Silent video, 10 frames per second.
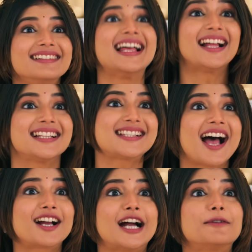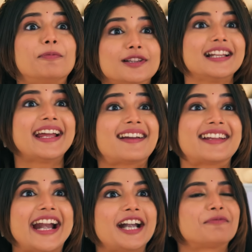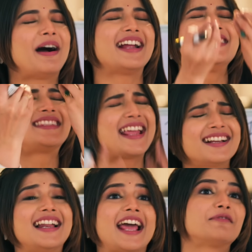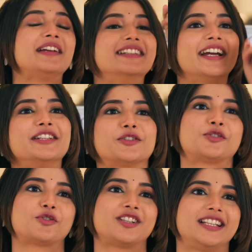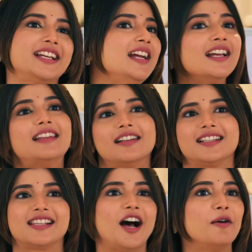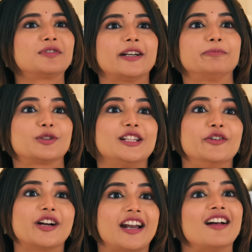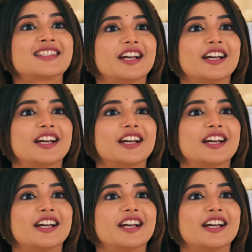दादी साहब कठपुतली ग्रेट माइंड थिंक लाइक मैं यही तो सोच रही थी दादी साहब हम कठपुतलियों का डांस